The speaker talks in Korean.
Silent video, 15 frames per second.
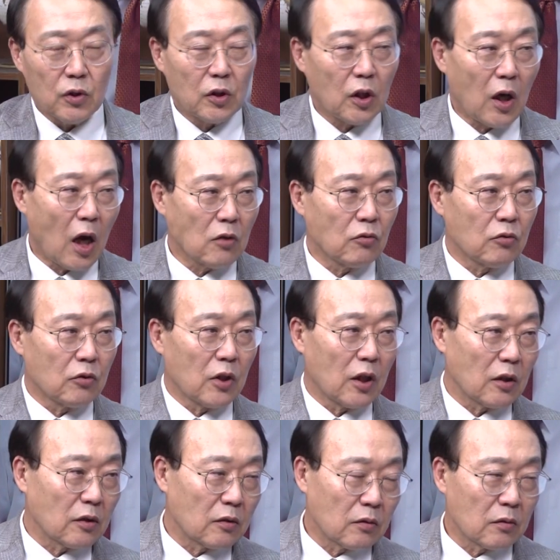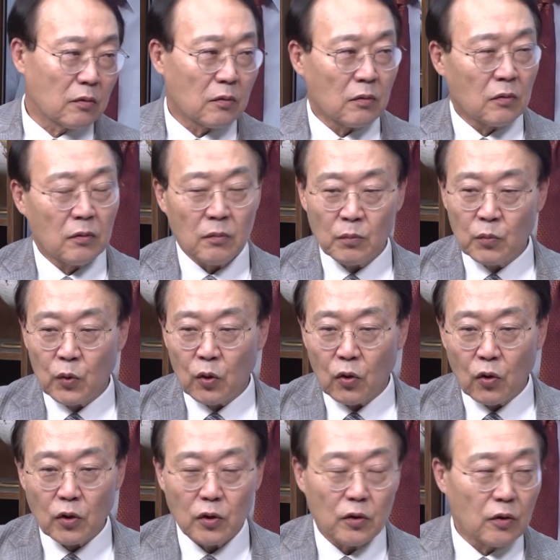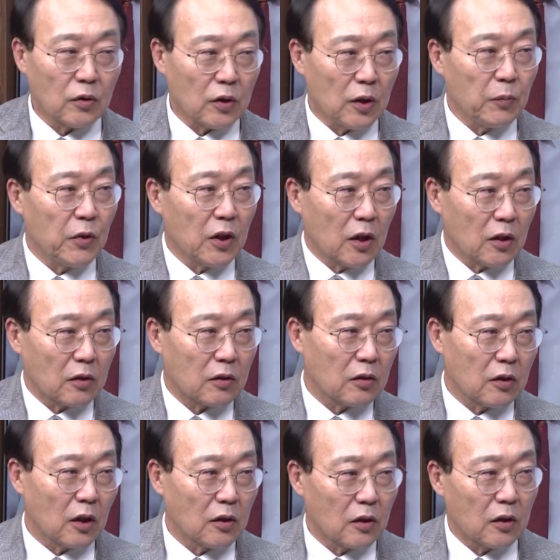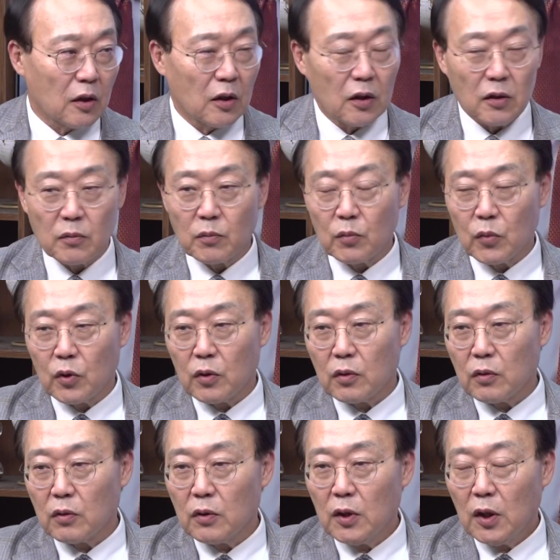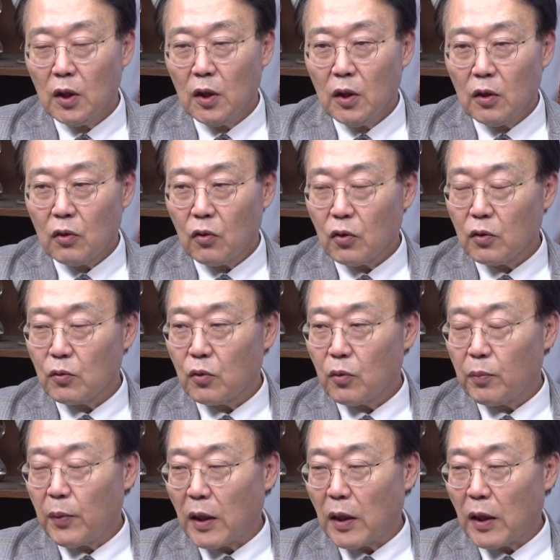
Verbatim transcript: 일단 한국은행 뭐 거기는 임기가 끝나니까 네. 뭐 거기는 또